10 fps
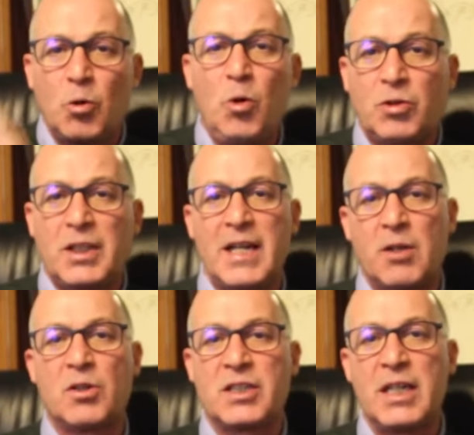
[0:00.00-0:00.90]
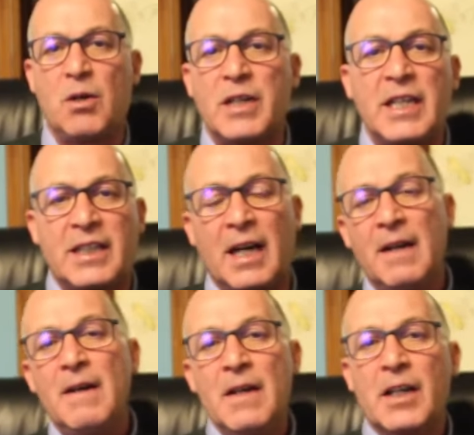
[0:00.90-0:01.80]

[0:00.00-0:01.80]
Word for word: tutta Nicosia unita